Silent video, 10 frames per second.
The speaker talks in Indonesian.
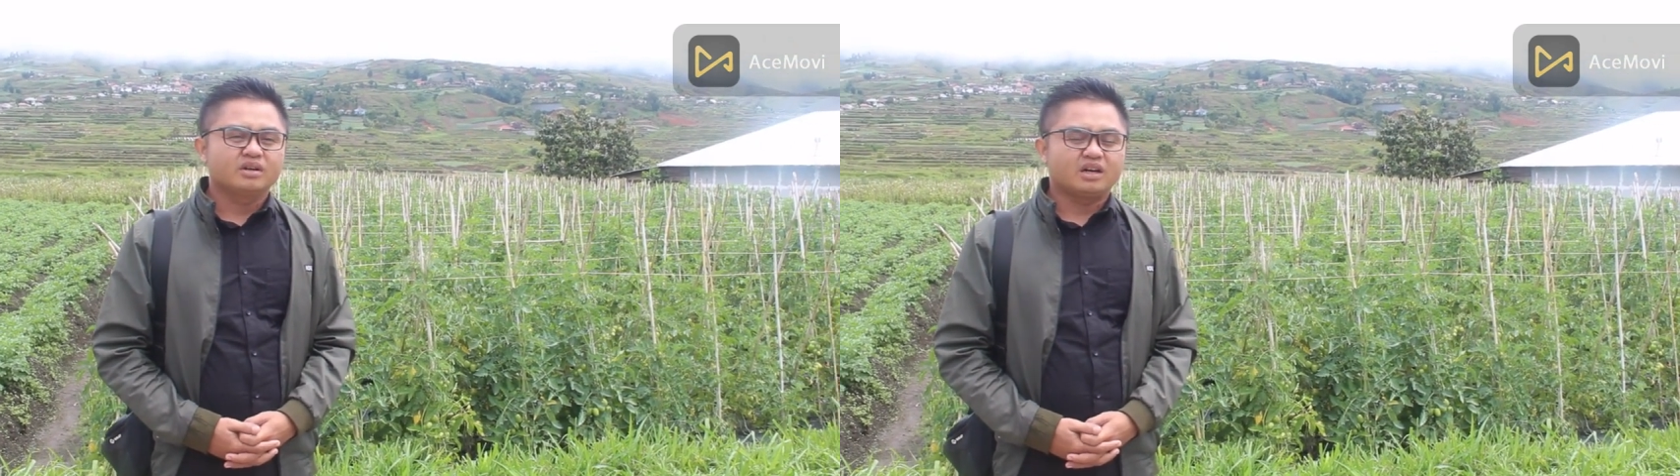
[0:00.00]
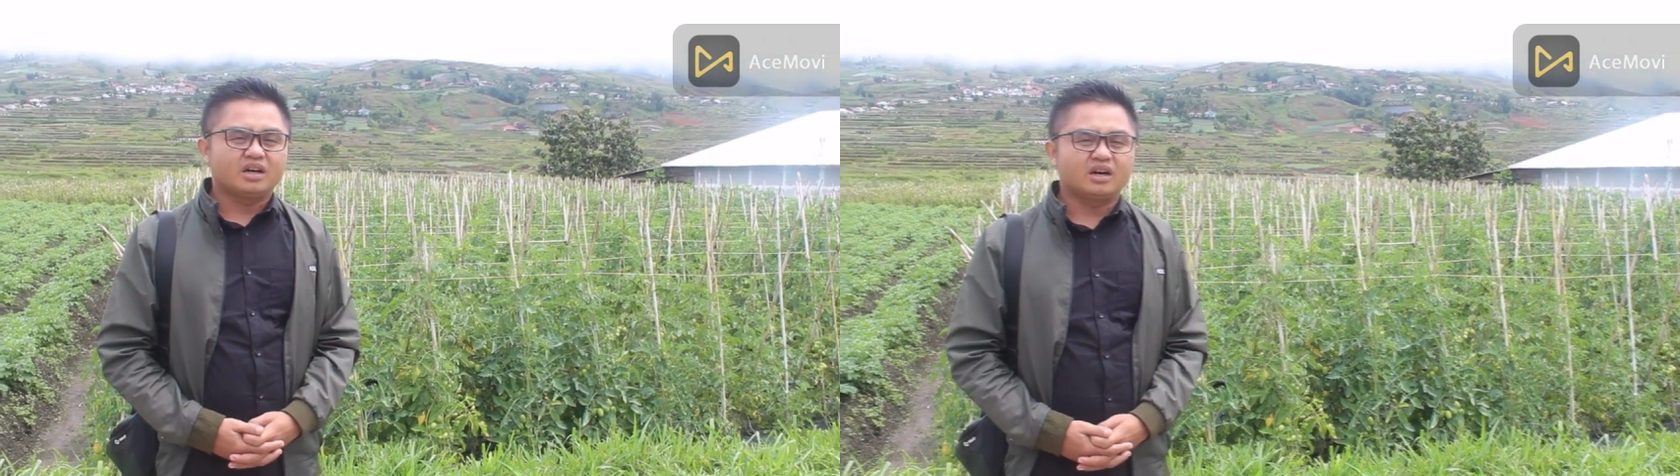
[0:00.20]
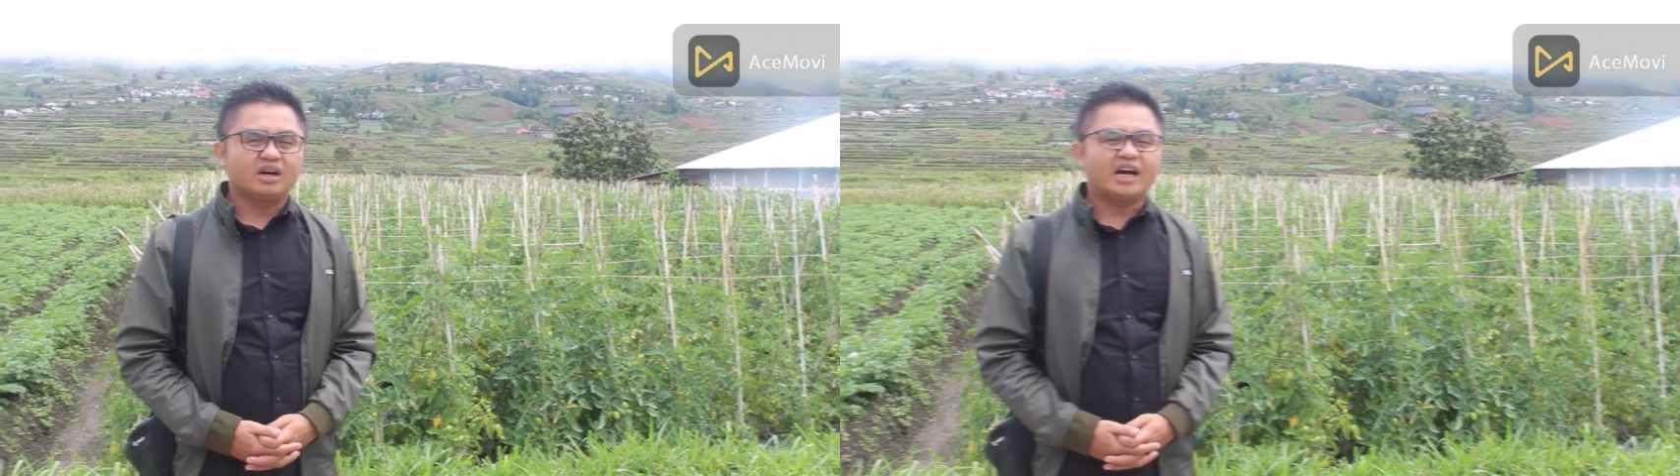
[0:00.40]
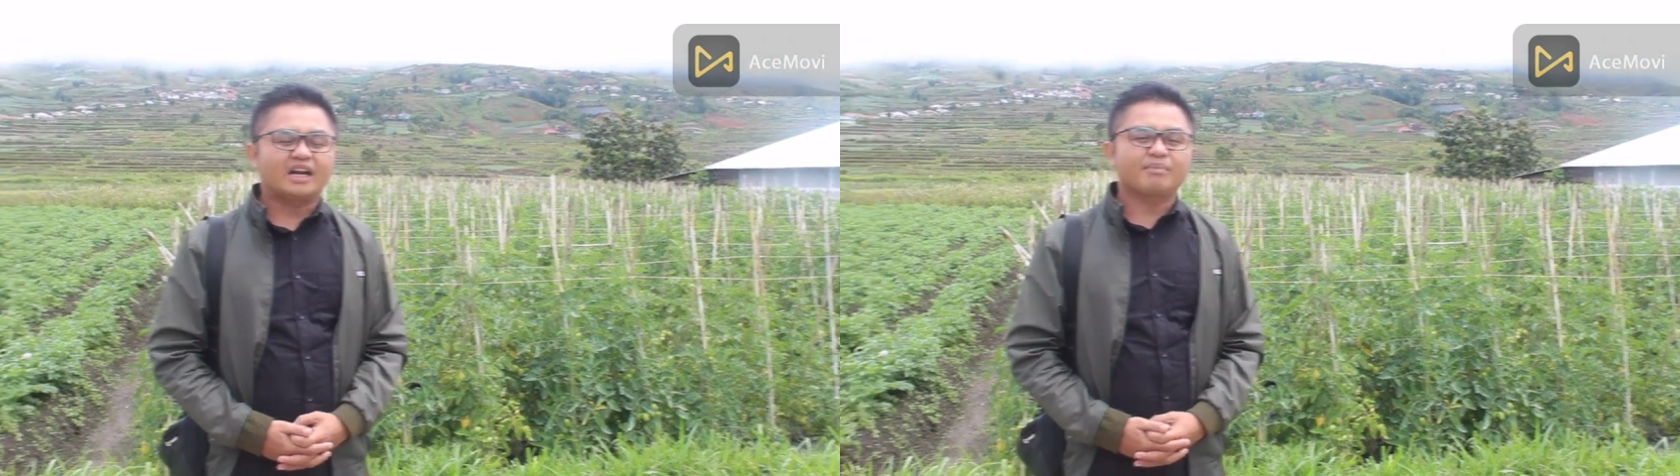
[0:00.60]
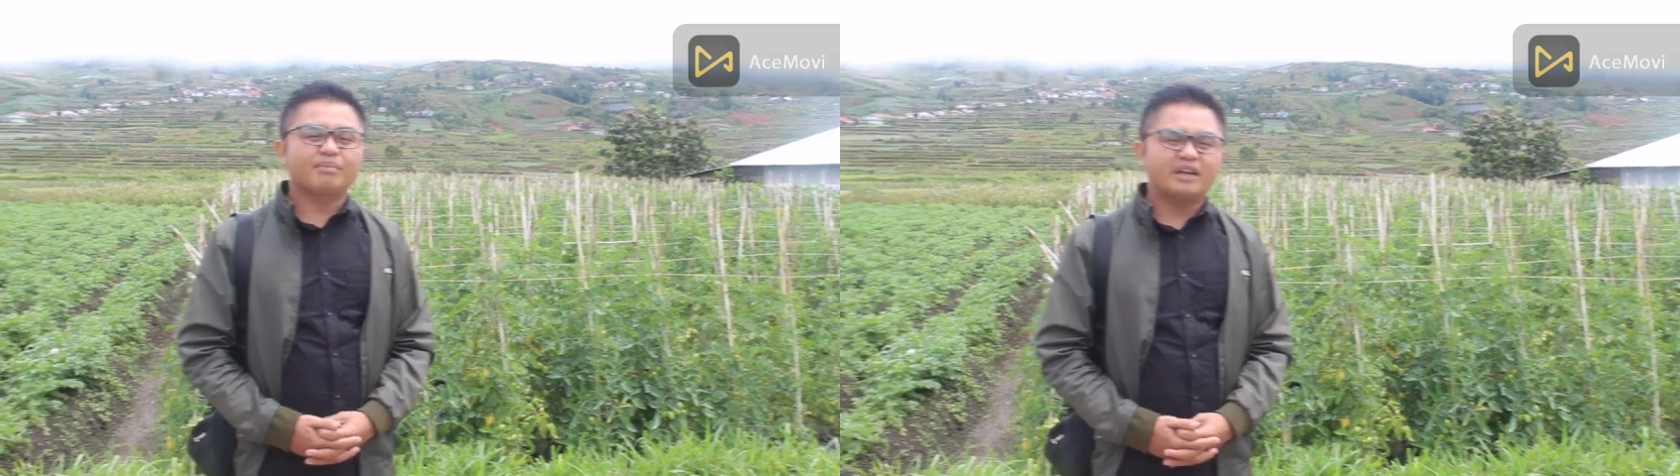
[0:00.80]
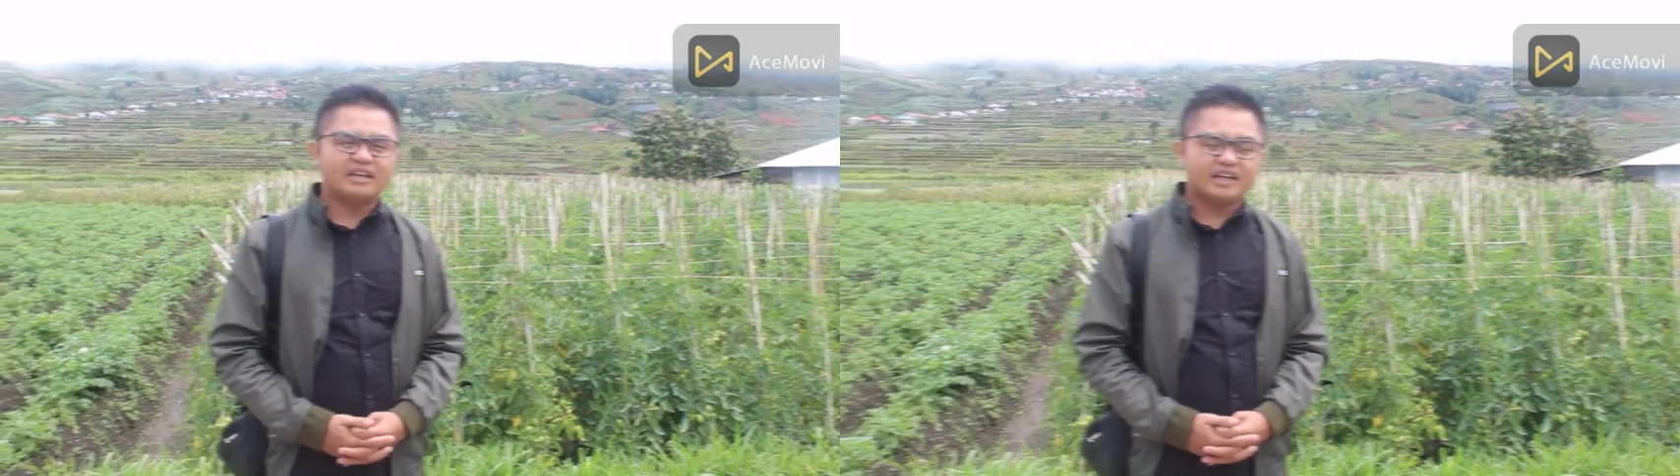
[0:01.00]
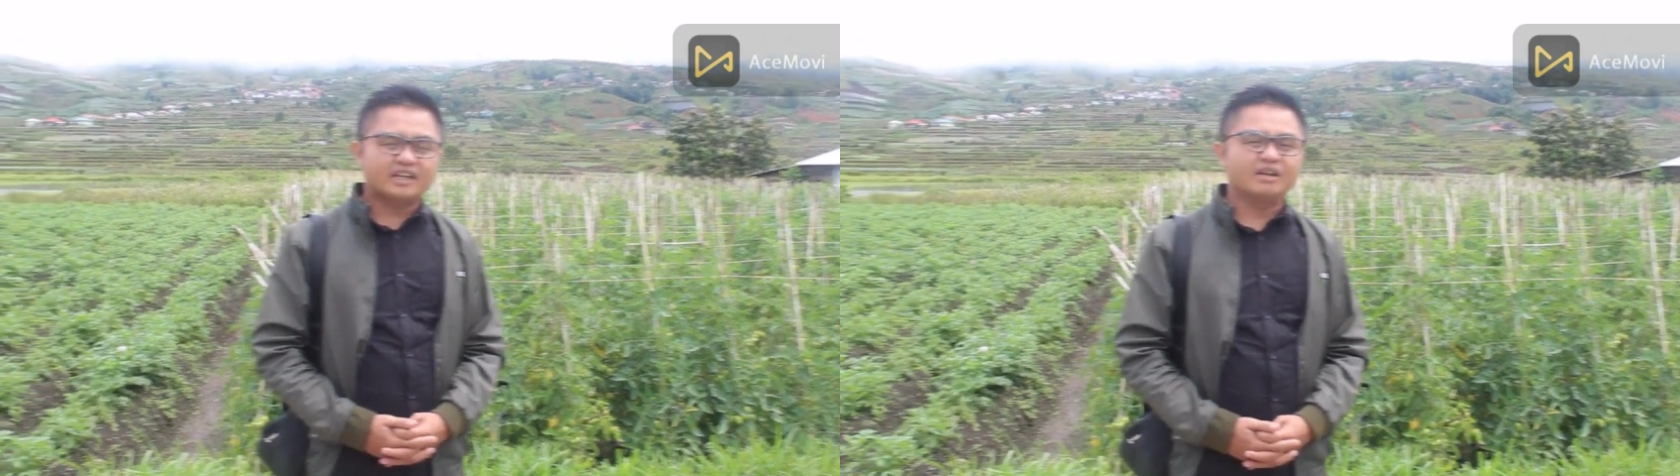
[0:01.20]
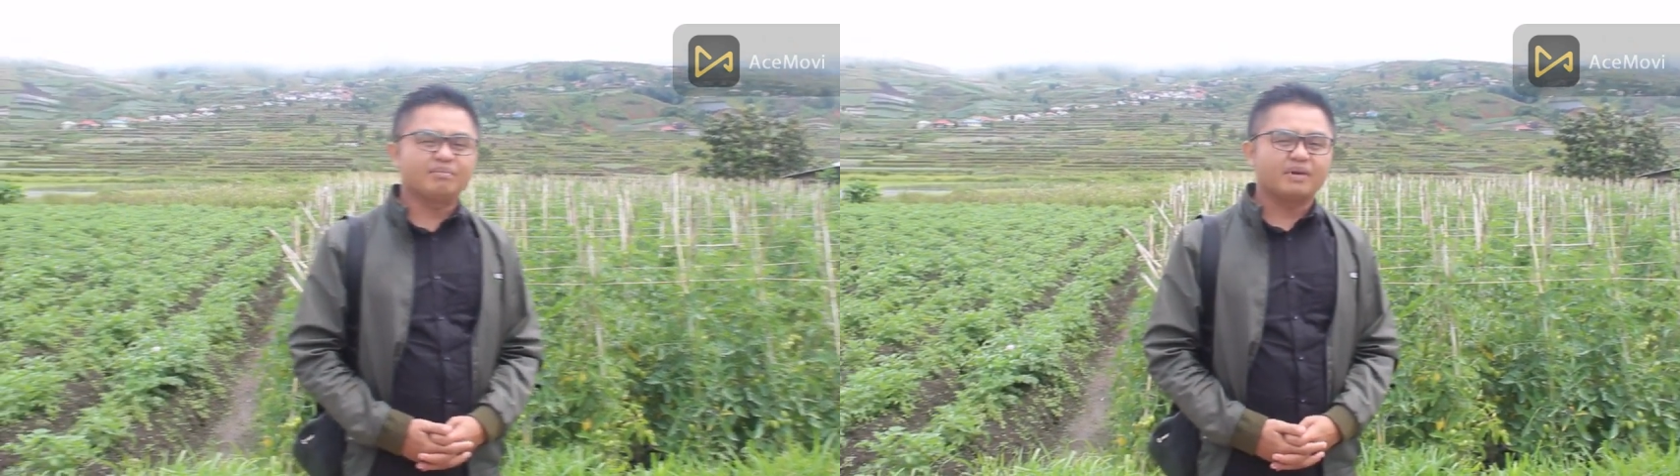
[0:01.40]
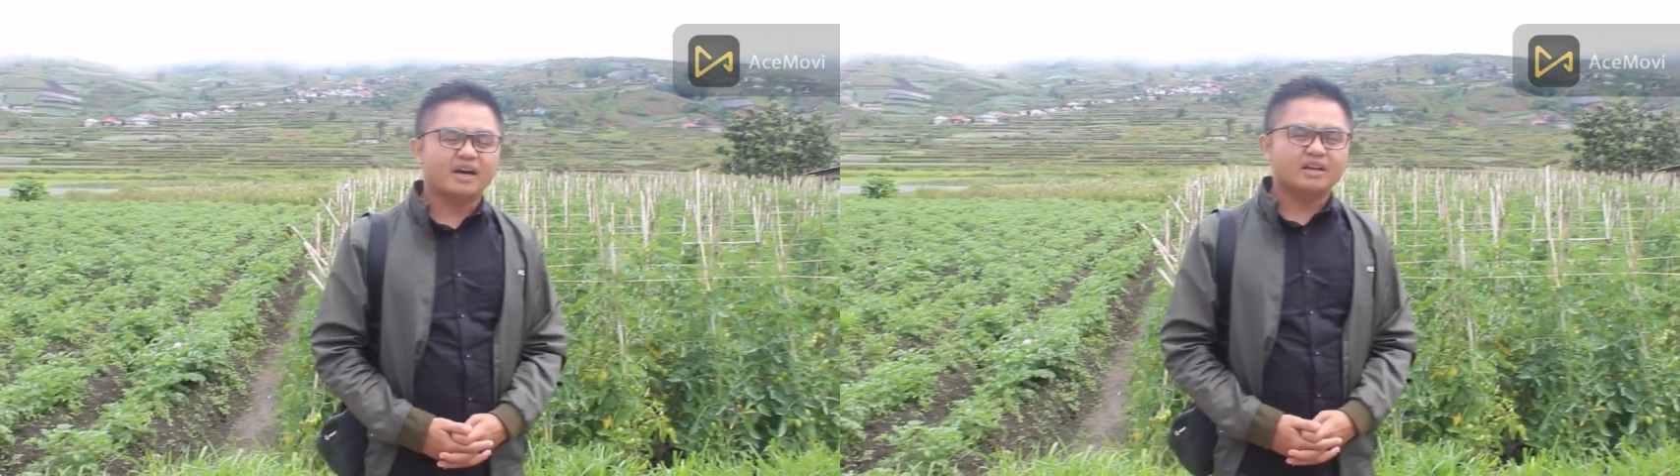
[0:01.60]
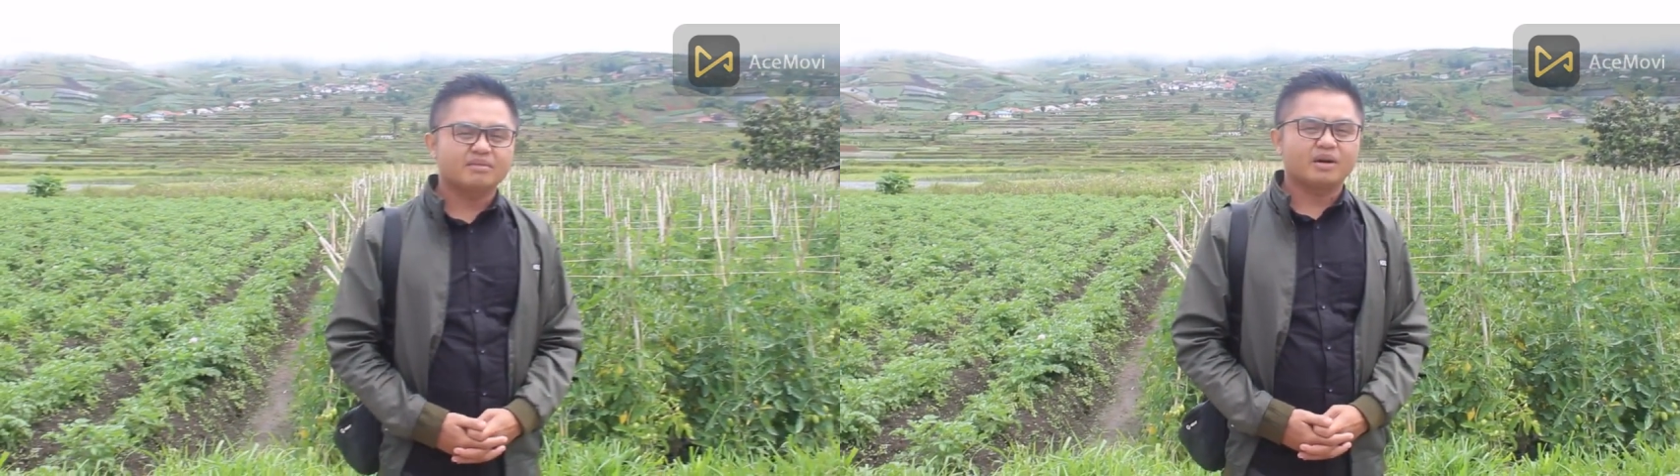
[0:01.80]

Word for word: Uh, harapannya ke depan